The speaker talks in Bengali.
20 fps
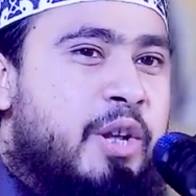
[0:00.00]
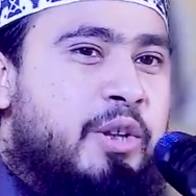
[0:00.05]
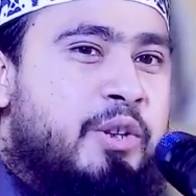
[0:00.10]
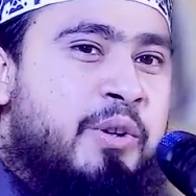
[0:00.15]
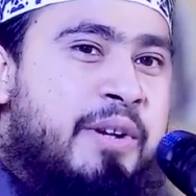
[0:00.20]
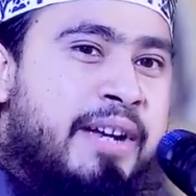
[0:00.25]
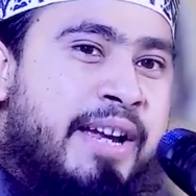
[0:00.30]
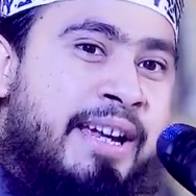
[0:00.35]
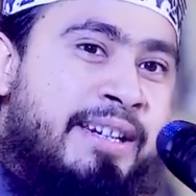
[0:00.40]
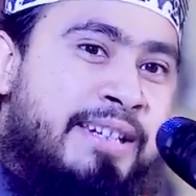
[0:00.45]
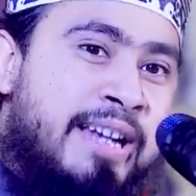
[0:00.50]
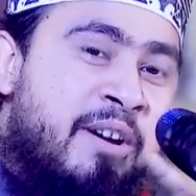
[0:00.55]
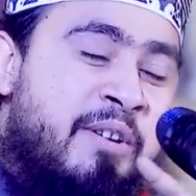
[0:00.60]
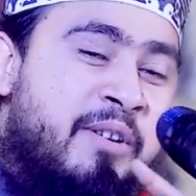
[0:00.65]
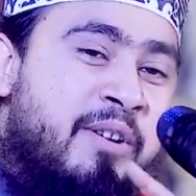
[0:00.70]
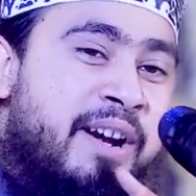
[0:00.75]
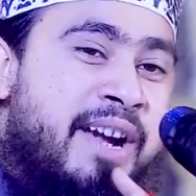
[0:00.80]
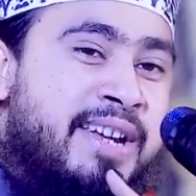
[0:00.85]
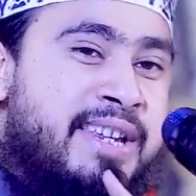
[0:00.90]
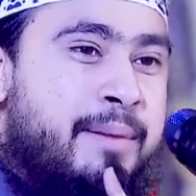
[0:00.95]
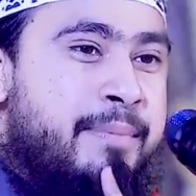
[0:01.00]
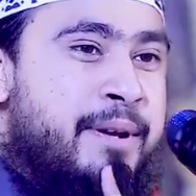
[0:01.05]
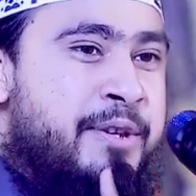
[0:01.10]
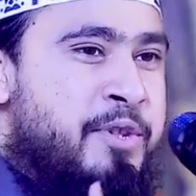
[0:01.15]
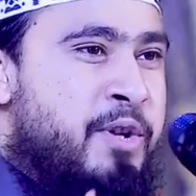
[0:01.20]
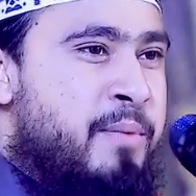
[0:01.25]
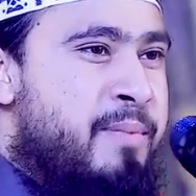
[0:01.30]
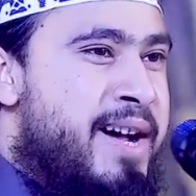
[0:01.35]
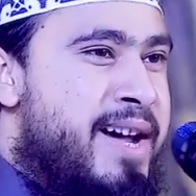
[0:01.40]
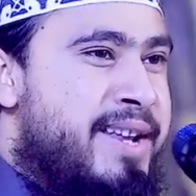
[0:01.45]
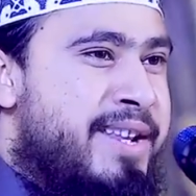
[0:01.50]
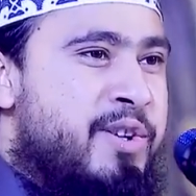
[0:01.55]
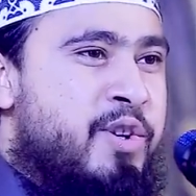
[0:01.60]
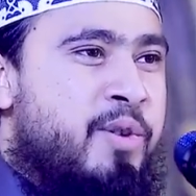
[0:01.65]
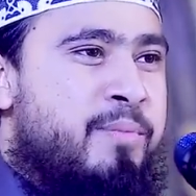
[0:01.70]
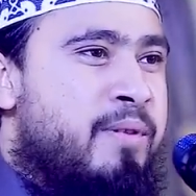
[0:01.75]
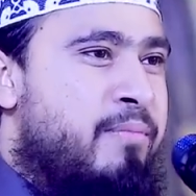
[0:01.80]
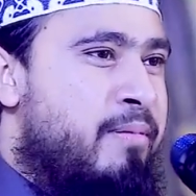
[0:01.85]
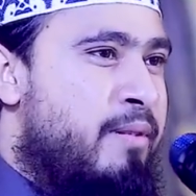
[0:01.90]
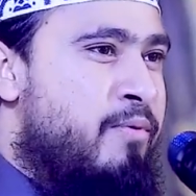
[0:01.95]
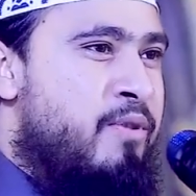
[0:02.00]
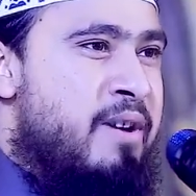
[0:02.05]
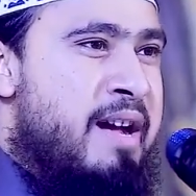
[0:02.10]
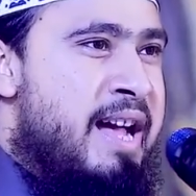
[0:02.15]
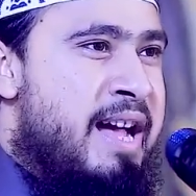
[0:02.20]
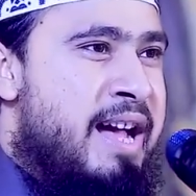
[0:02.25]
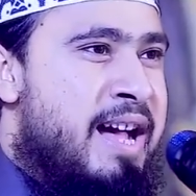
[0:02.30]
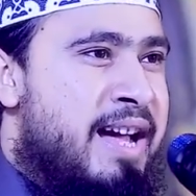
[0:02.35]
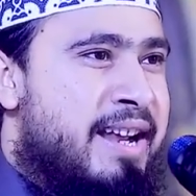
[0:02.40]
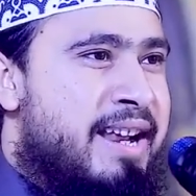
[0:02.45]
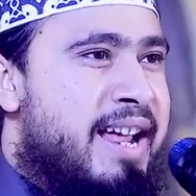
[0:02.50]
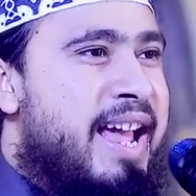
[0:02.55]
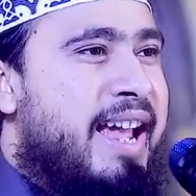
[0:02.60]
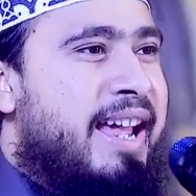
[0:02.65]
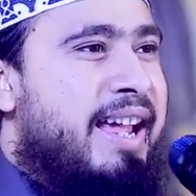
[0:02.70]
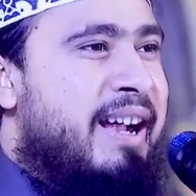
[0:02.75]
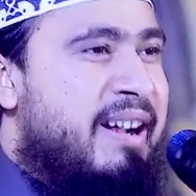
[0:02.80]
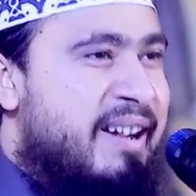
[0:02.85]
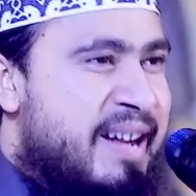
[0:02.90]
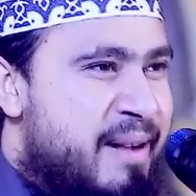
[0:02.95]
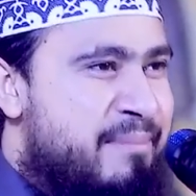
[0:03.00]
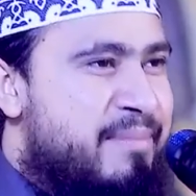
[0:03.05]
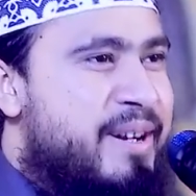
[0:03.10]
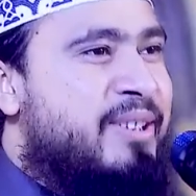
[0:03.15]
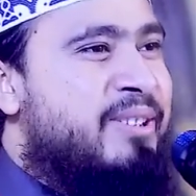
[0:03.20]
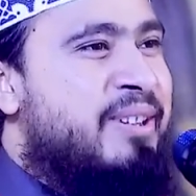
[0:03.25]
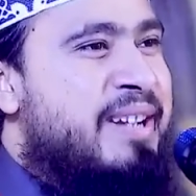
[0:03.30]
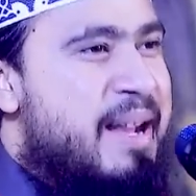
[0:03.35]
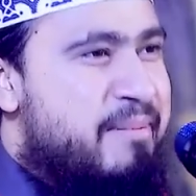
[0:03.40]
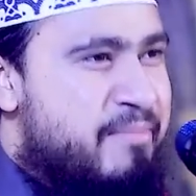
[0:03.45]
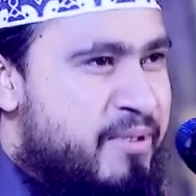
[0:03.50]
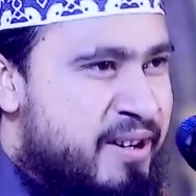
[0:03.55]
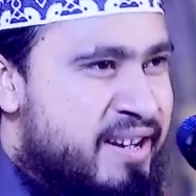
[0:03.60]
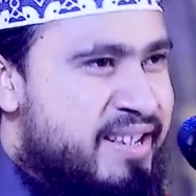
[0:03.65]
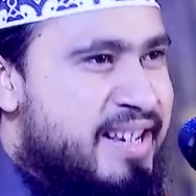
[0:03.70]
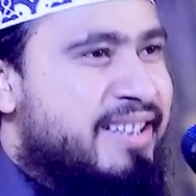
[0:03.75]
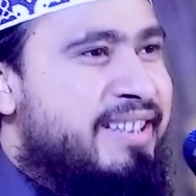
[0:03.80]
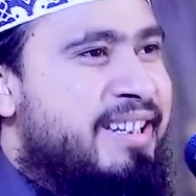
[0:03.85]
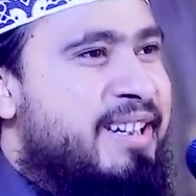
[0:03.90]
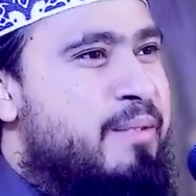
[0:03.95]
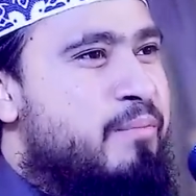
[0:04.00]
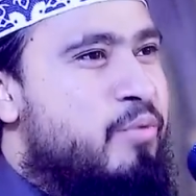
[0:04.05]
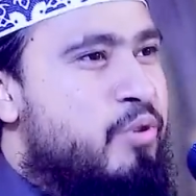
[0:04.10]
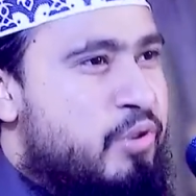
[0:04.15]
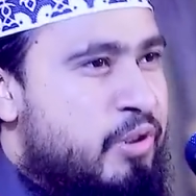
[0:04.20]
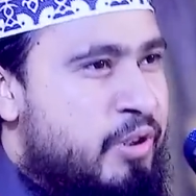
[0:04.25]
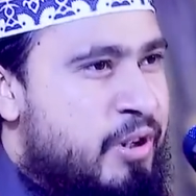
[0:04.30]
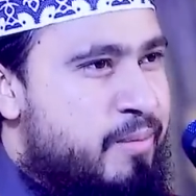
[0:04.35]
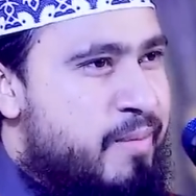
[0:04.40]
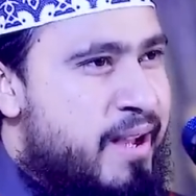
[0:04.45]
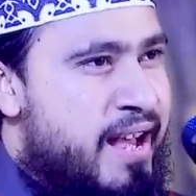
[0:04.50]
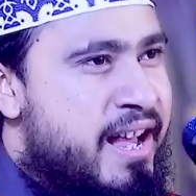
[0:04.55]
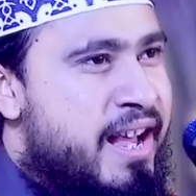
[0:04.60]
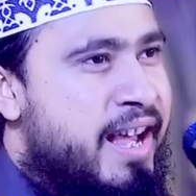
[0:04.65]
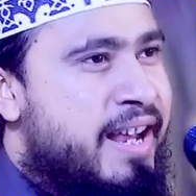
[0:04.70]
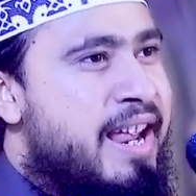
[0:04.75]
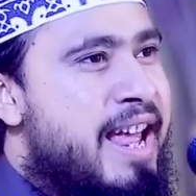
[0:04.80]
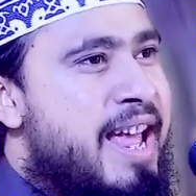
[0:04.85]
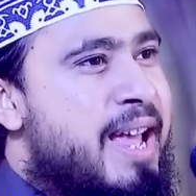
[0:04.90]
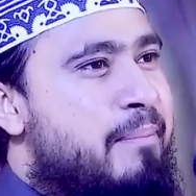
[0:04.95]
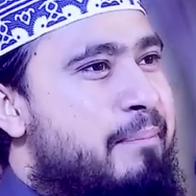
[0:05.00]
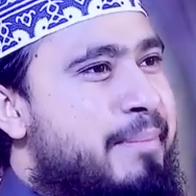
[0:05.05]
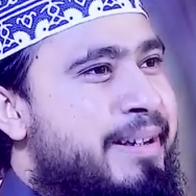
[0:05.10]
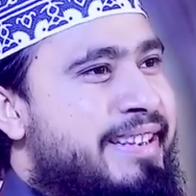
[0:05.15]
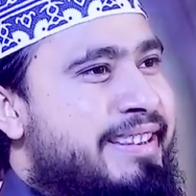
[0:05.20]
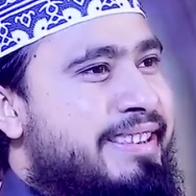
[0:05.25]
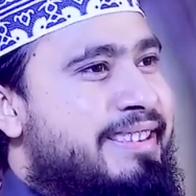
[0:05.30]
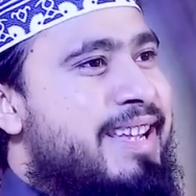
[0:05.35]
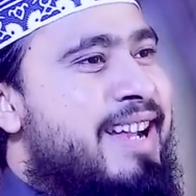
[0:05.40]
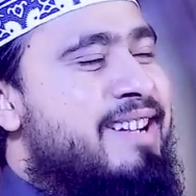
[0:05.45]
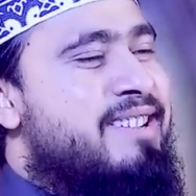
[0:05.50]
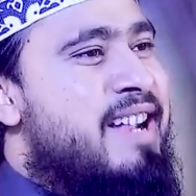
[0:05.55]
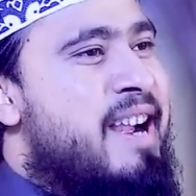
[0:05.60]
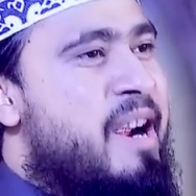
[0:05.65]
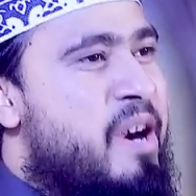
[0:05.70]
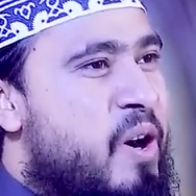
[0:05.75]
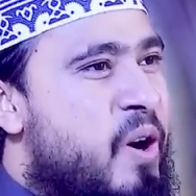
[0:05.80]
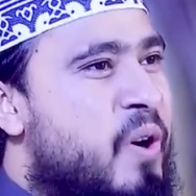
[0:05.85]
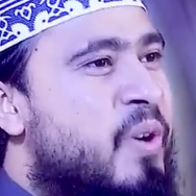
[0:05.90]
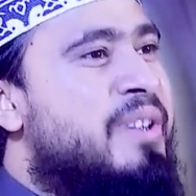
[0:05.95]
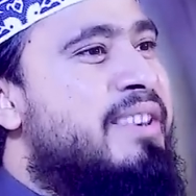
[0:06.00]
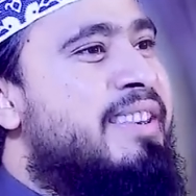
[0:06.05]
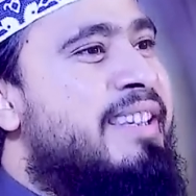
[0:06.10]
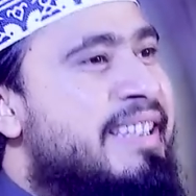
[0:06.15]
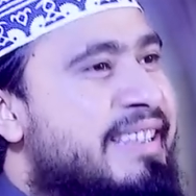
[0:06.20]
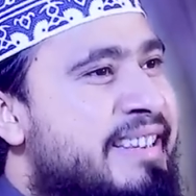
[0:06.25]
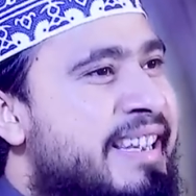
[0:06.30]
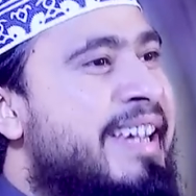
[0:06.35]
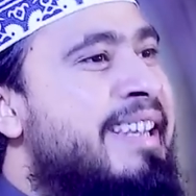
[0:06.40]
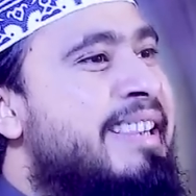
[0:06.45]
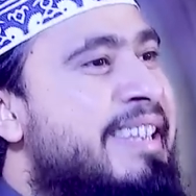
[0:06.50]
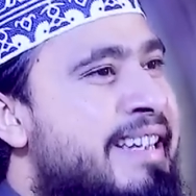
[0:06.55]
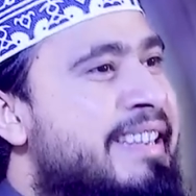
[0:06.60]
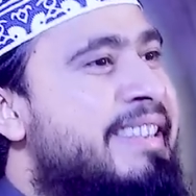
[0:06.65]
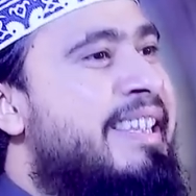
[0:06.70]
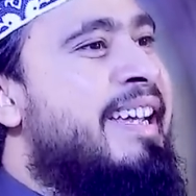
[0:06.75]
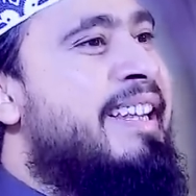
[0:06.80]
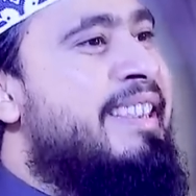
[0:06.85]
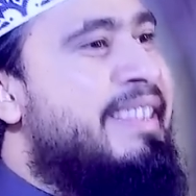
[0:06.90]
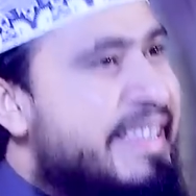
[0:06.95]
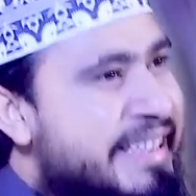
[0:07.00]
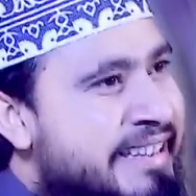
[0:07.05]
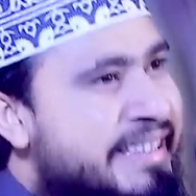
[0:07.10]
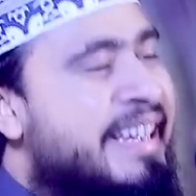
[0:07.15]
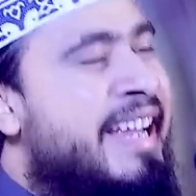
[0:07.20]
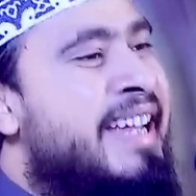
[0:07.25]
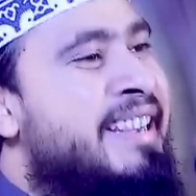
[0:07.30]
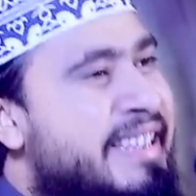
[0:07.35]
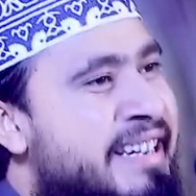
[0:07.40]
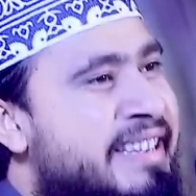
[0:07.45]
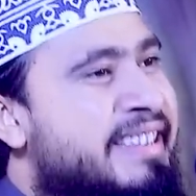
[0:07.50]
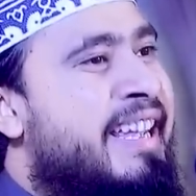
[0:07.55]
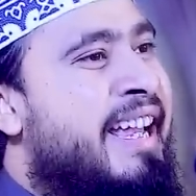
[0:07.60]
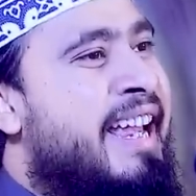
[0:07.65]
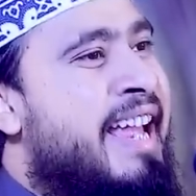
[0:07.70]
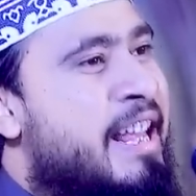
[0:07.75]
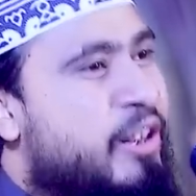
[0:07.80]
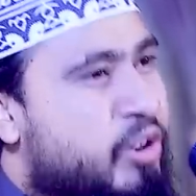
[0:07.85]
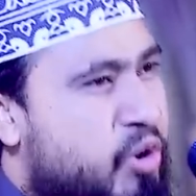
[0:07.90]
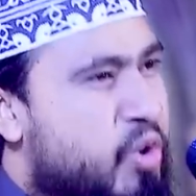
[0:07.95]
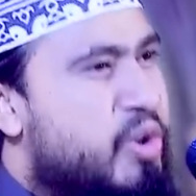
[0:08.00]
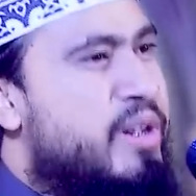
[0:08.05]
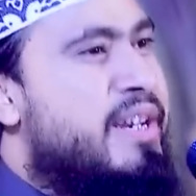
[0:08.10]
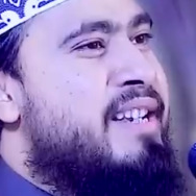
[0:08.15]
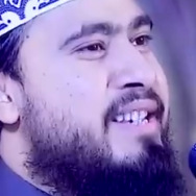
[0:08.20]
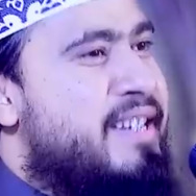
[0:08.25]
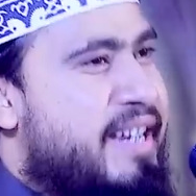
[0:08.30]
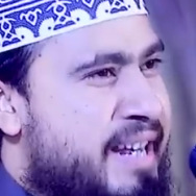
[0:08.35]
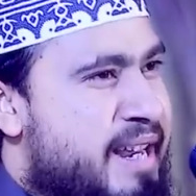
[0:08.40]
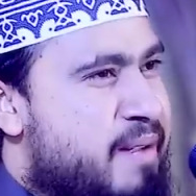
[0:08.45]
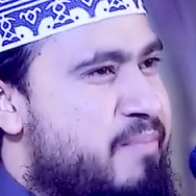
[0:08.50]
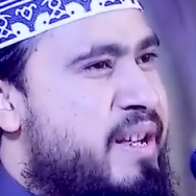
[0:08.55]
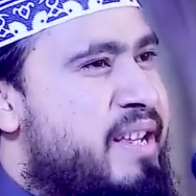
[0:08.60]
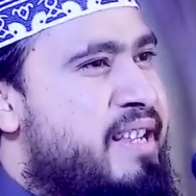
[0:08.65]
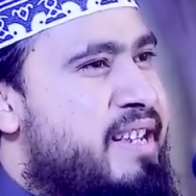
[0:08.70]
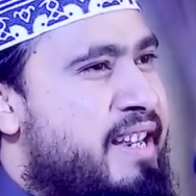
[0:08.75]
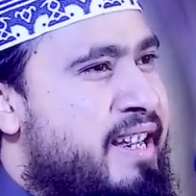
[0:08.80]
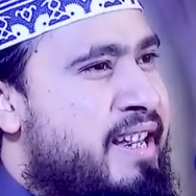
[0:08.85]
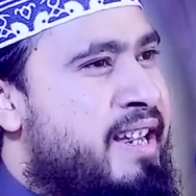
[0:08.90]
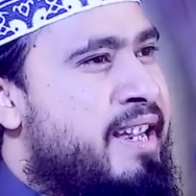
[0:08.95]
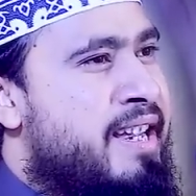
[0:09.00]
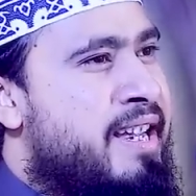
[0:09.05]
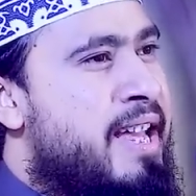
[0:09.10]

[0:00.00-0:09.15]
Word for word: তো এটাও হয়ে যাবে জবানের অপব্যবহার এখন আমরা তো এমন জাতের মুসলমান মিথ্যা সাক্ষ্য দিতে দিতে দিতে দিতে এত নিচে নেমেছি